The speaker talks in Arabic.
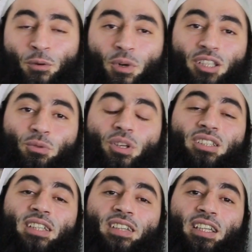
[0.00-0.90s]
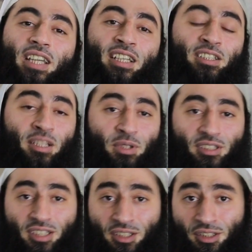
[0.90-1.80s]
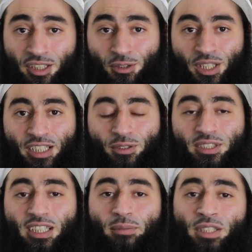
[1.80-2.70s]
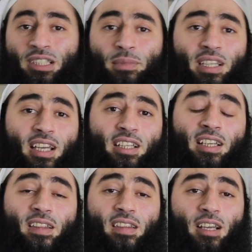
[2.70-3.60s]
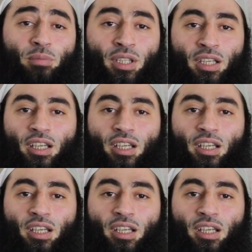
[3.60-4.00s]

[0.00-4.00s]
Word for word: وقد ورد ذلك عن النبي صلى الله عليه وسلم عندما كان يذهب